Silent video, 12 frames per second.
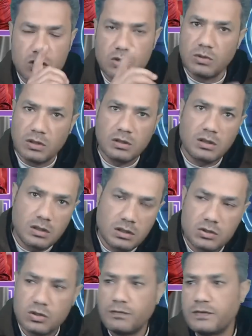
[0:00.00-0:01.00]
هش
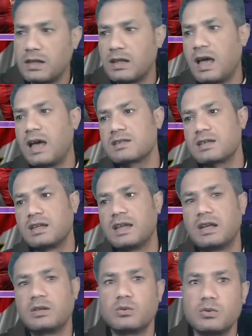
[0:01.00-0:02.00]
وشوفنا اللي حصل
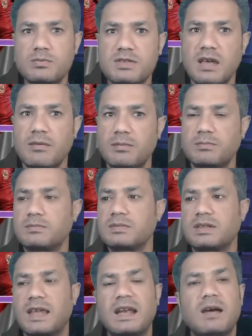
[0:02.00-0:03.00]
يعني وبسبب
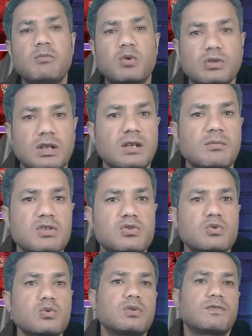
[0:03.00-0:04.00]
كلام مرتضى
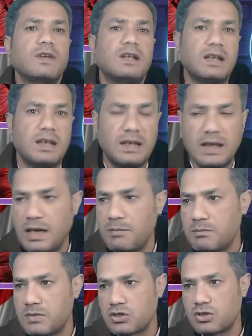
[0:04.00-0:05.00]
منصور في
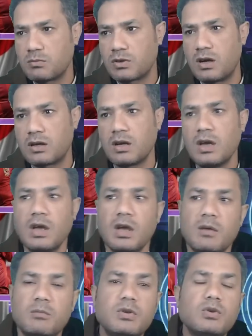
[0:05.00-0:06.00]
الإعلام باستمرار
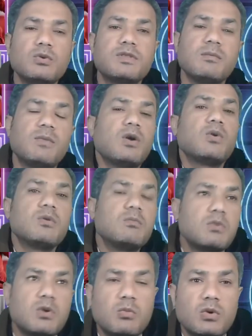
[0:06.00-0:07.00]
بيوث... ما هو
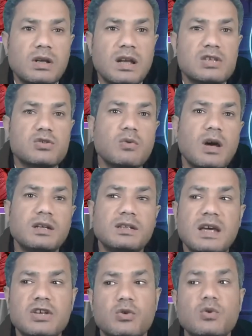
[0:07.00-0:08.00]
الجمهور الأسواني
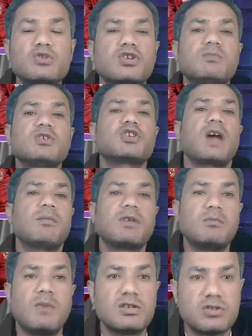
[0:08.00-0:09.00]
ده جزء من الشعب
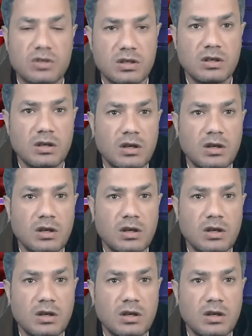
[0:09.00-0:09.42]
المصري